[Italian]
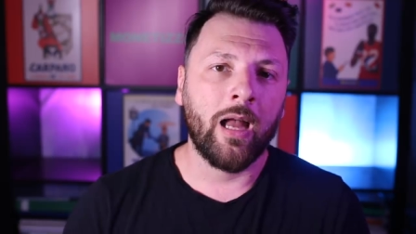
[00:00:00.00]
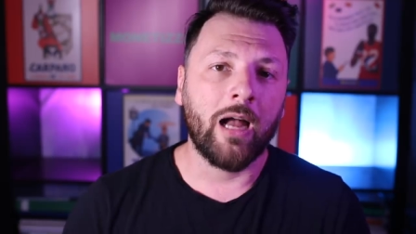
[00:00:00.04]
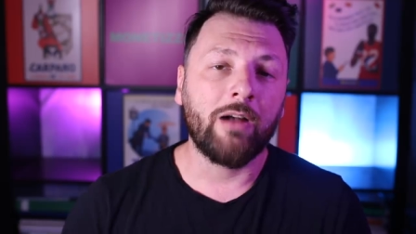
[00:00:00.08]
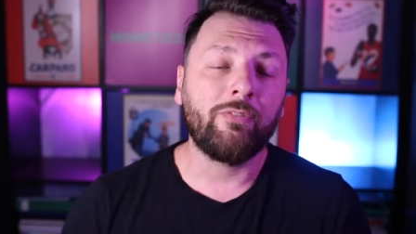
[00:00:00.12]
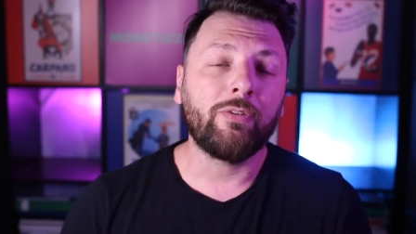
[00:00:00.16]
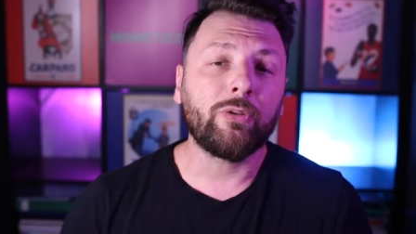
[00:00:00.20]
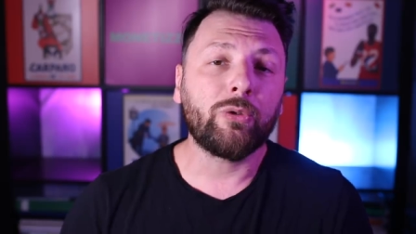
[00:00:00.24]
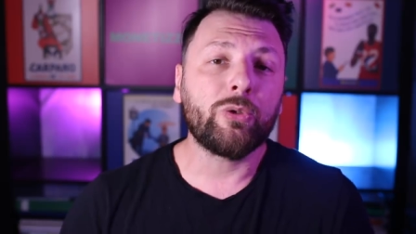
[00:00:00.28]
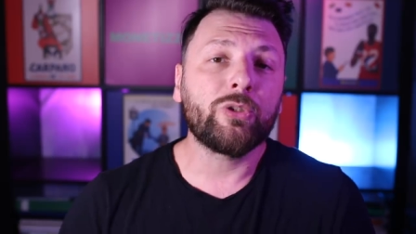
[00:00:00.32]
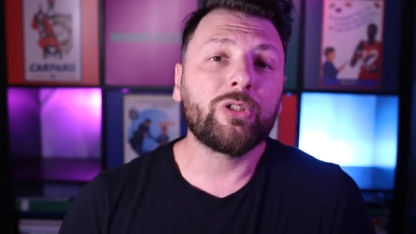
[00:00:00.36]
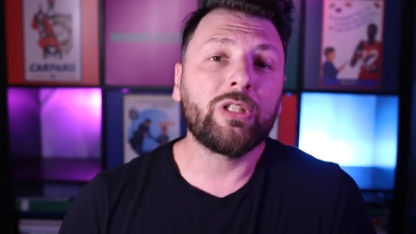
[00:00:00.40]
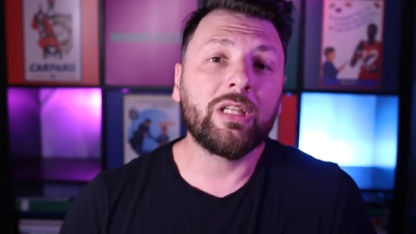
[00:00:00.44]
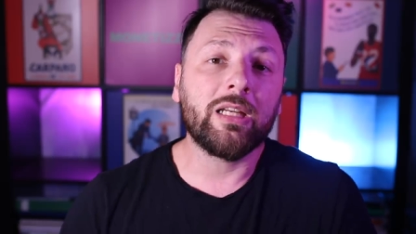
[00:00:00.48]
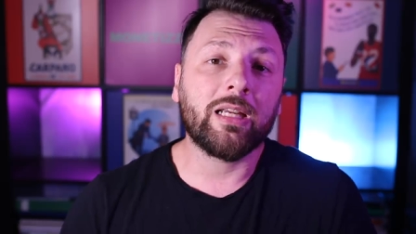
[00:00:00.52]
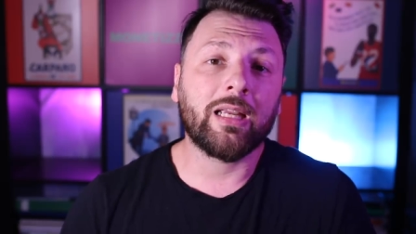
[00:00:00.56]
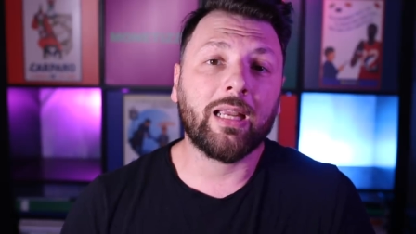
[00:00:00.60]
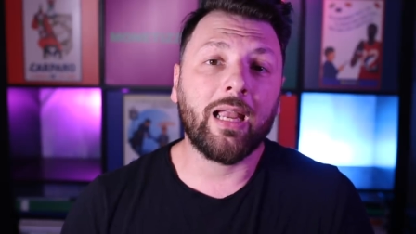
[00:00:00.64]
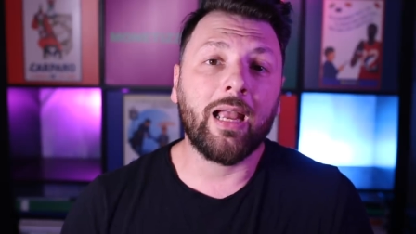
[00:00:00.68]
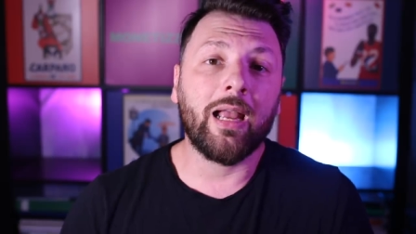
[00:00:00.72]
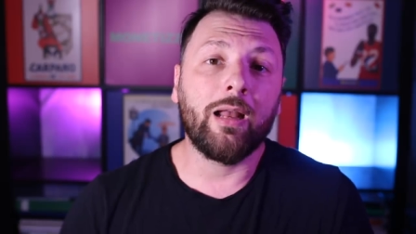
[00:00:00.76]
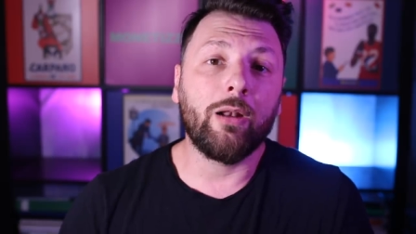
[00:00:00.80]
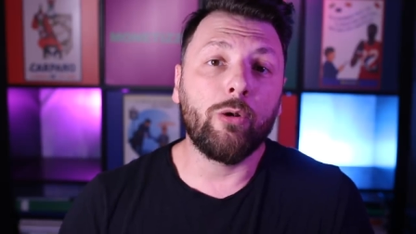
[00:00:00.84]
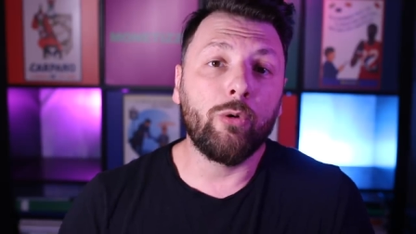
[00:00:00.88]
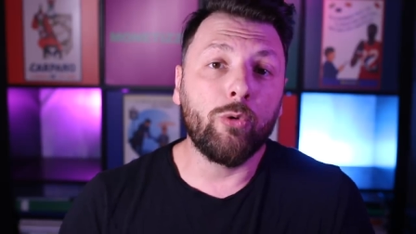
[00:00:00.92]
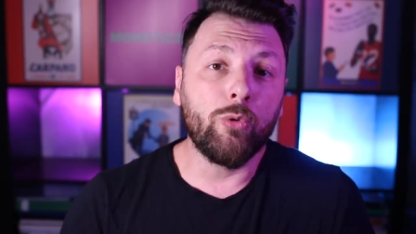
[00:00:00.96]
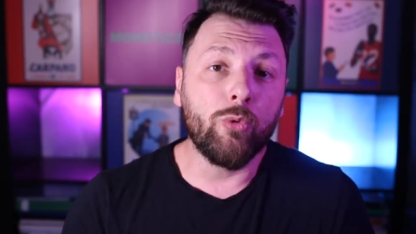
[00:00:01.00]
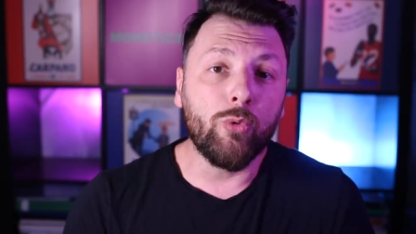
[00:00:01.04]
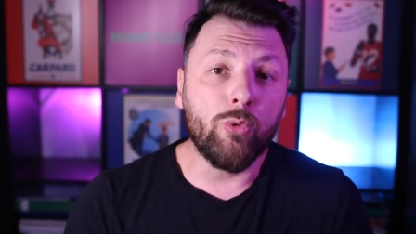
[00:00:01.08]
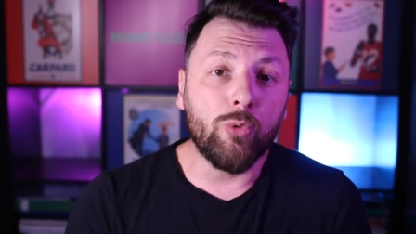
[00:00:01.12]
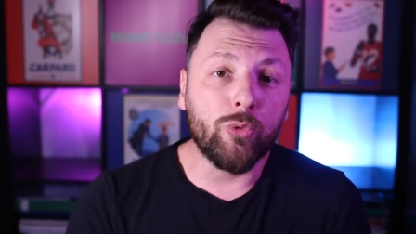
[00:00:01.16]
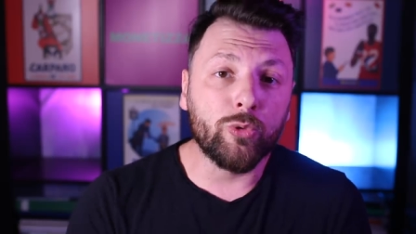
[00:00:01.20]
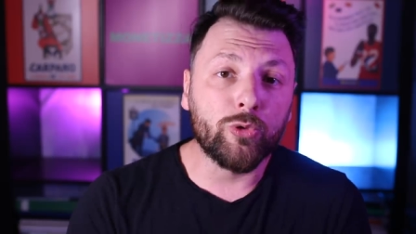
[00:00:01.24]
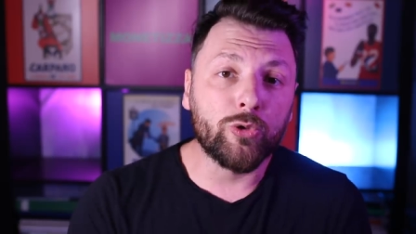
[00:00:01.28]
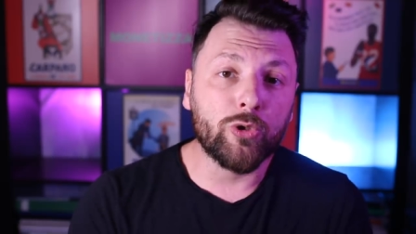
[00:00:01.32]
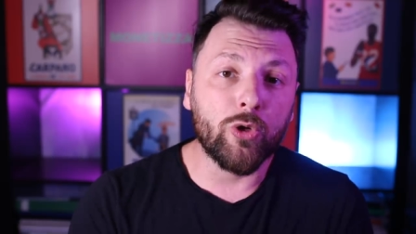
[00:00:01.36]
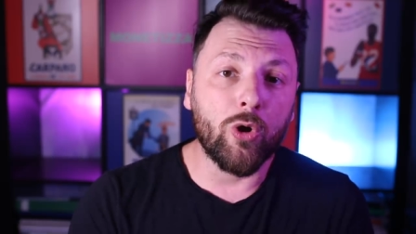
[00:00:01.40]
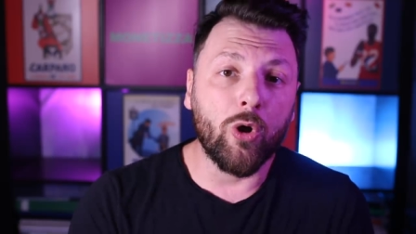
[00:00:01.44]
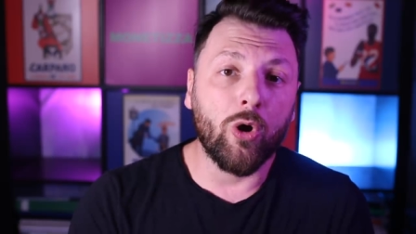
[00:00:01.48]
ha fatto sì che
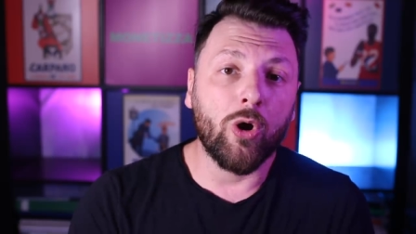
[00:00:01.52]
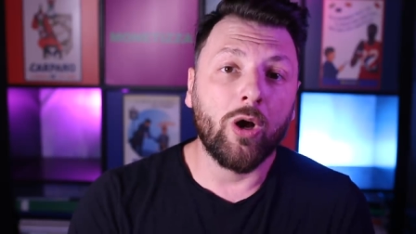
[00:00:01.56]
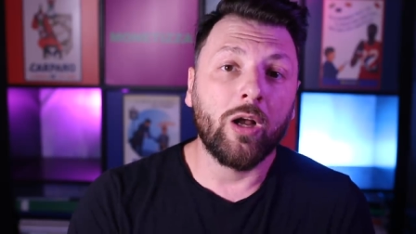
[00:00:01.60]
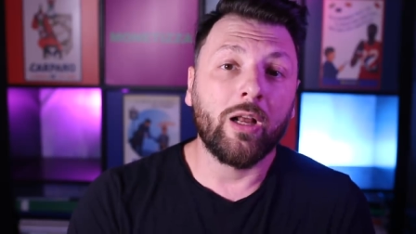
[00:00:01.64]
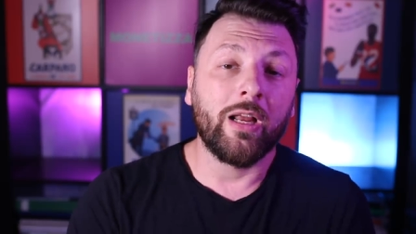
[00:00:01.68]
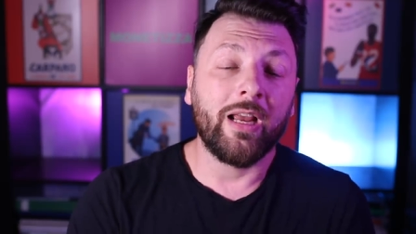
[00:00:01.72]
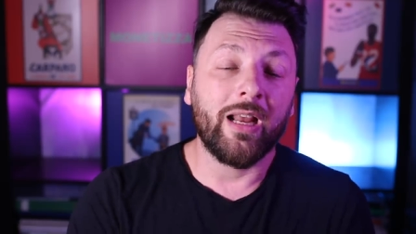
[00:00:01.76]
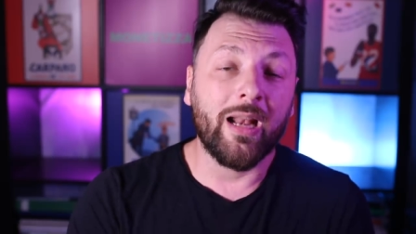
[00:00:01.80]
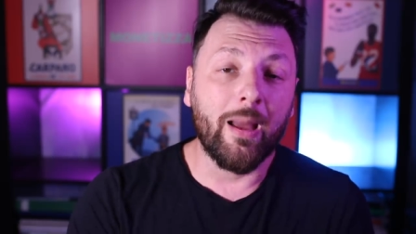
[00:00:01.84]
l'uso